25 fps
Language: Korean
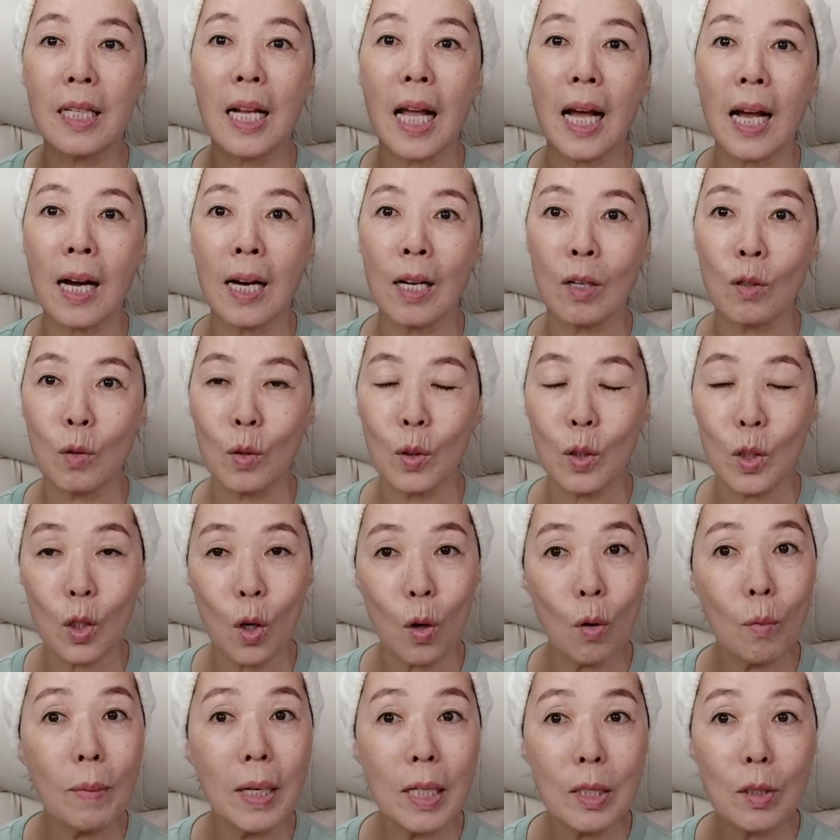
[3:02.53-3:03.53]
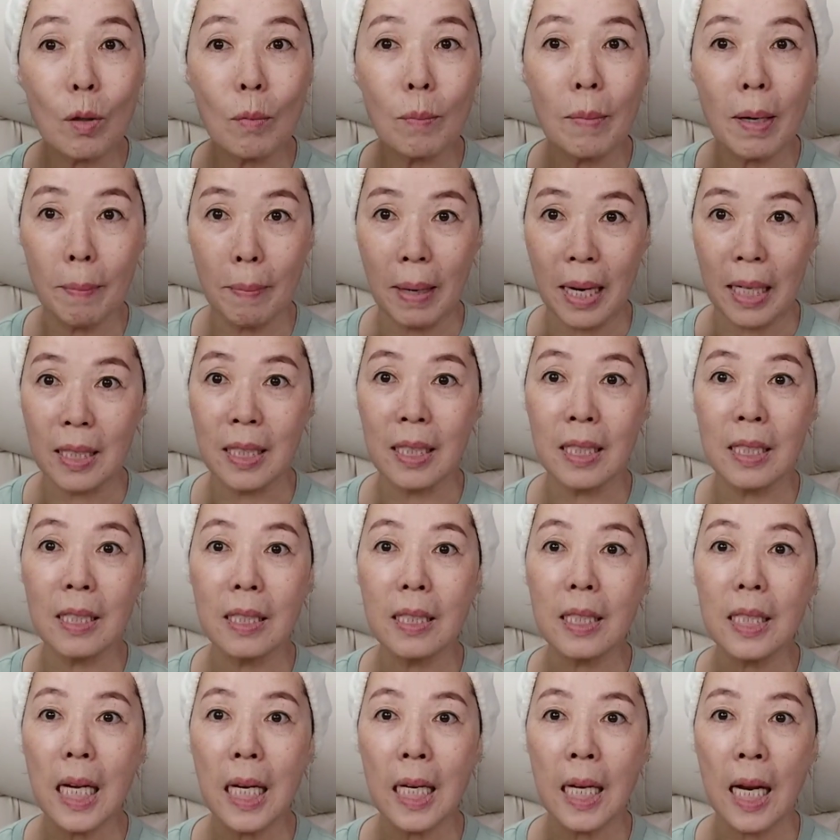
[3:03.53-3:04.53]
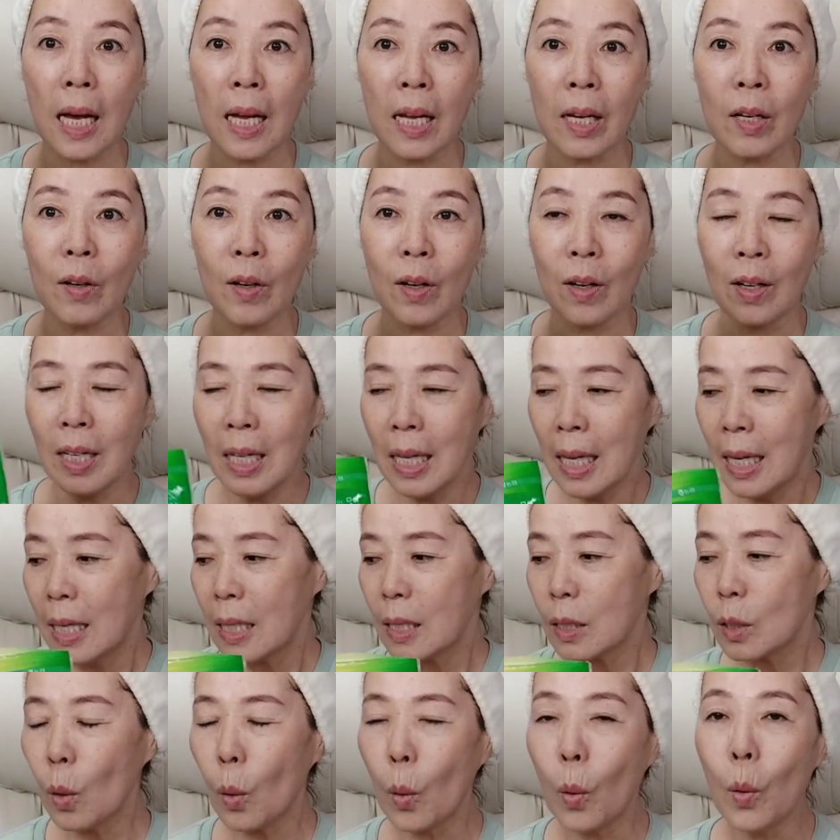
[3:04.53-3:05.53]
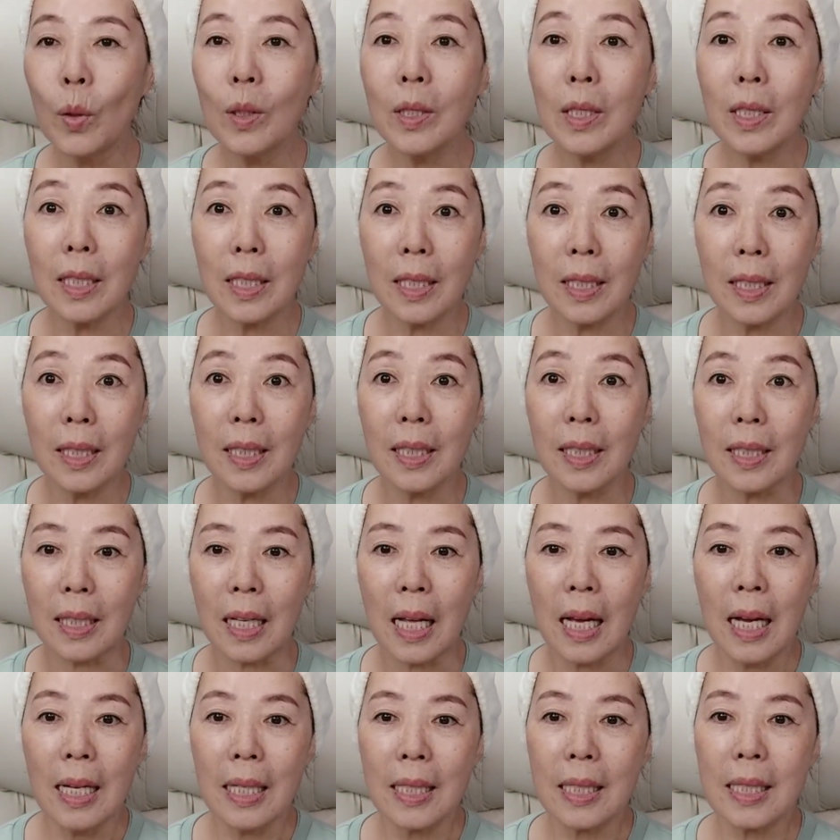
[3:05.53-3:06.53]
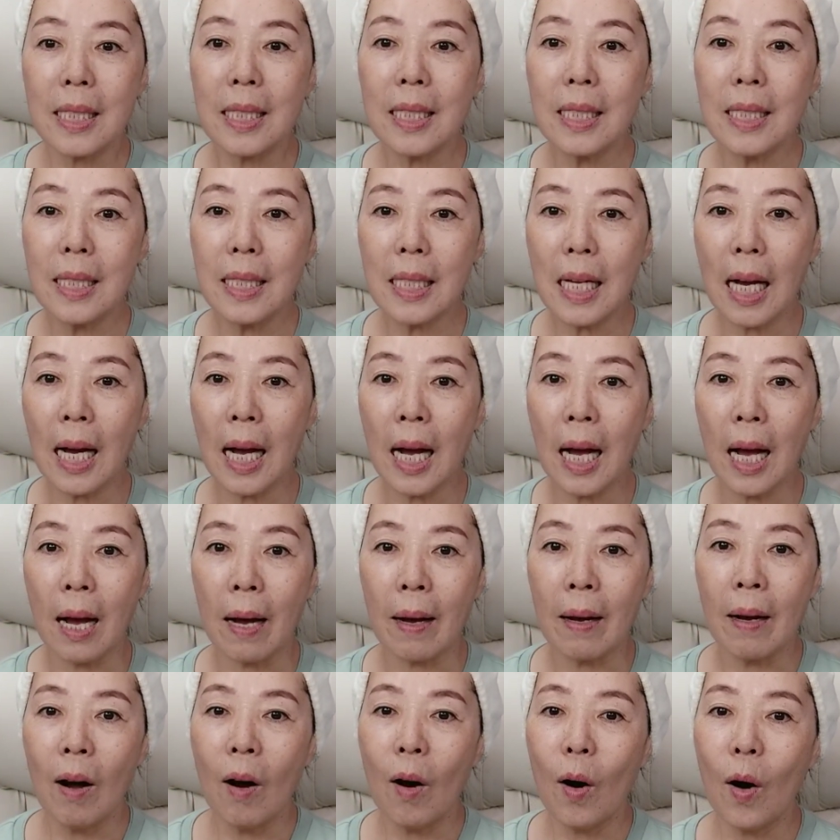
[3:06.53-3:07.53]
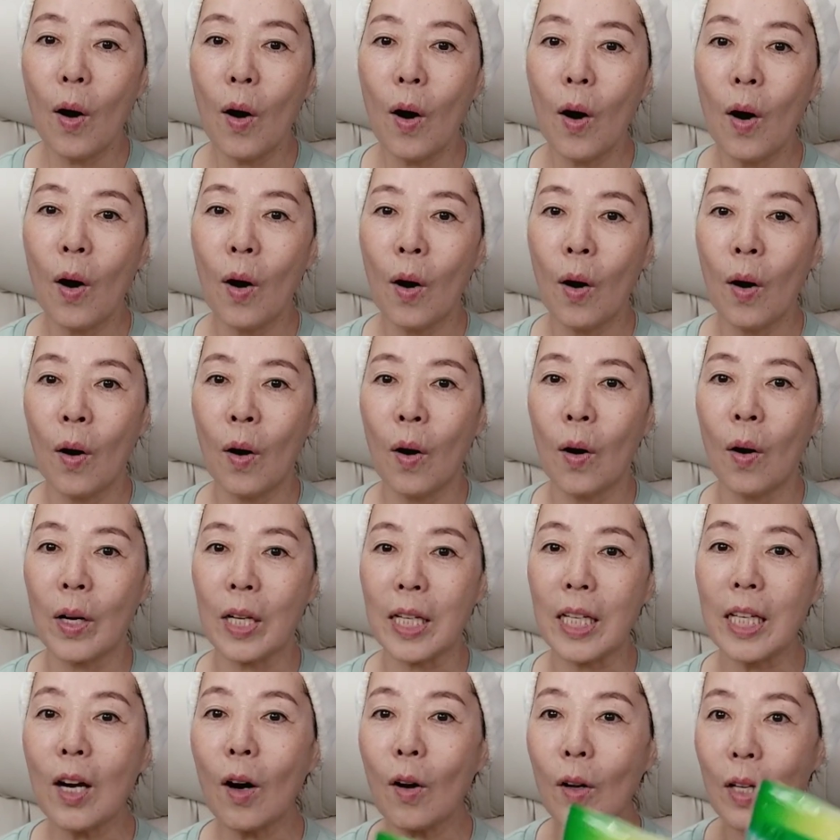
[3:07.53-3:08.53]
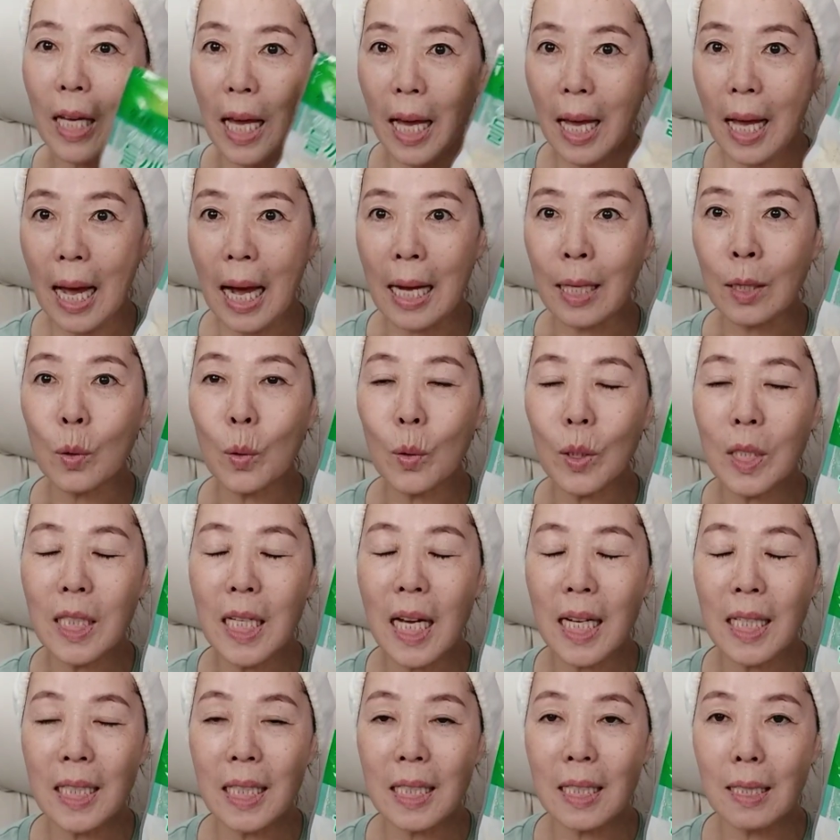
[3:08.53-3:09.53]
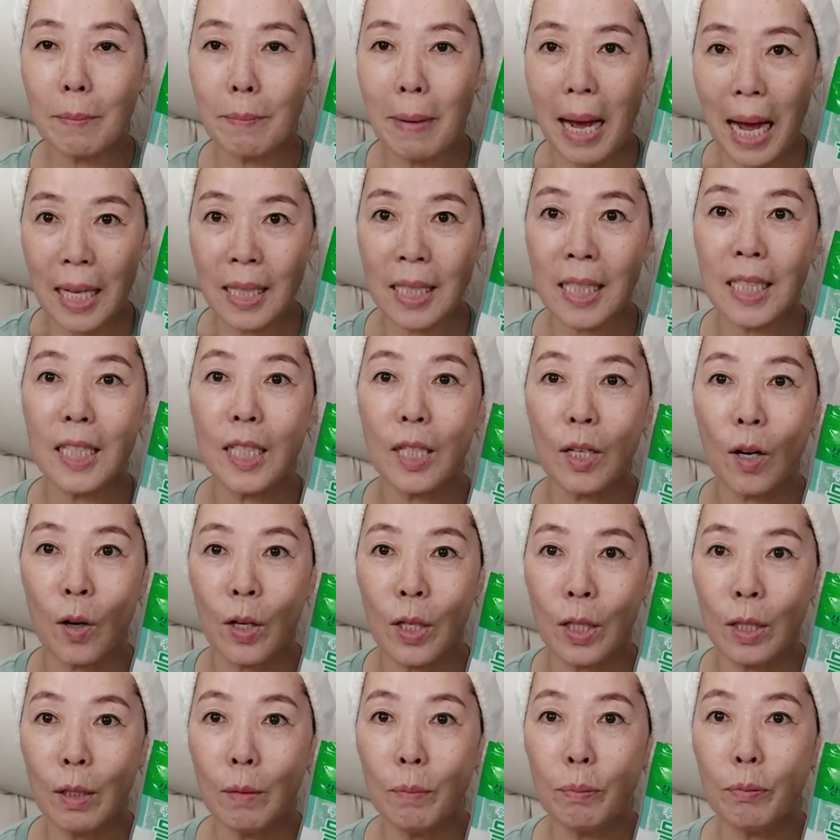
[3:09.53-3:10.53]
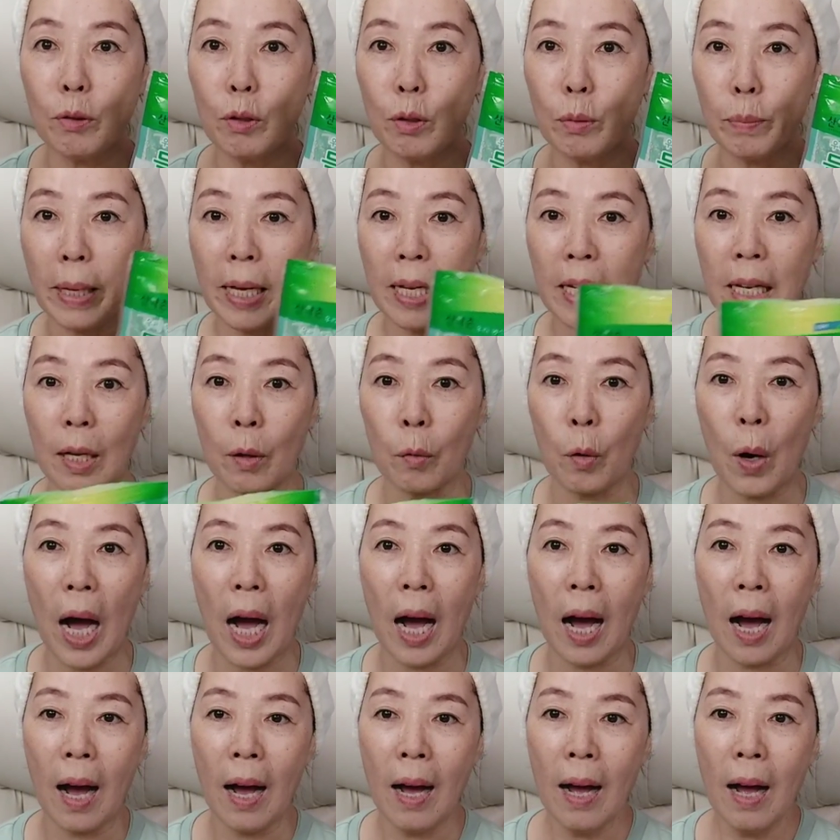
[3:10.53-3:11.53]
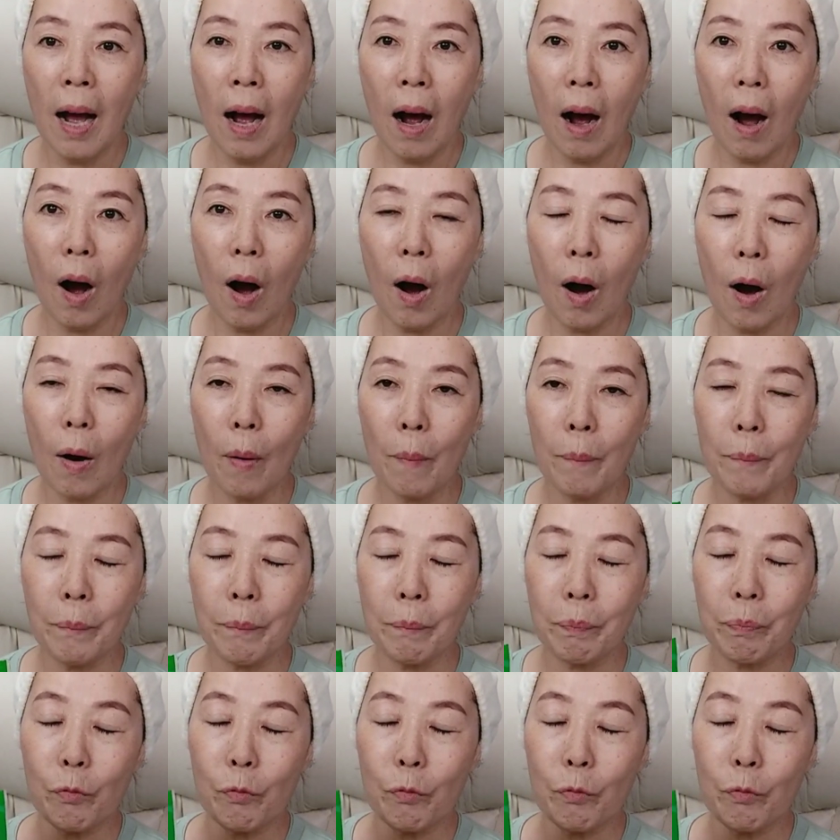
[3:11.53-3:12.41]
들깨가루를 정말 정말 많이 쓰잖아요. 그래서 오늘은 진짜 어 이렇게 안토시아닌이 많이 들어있는 블루베리와 어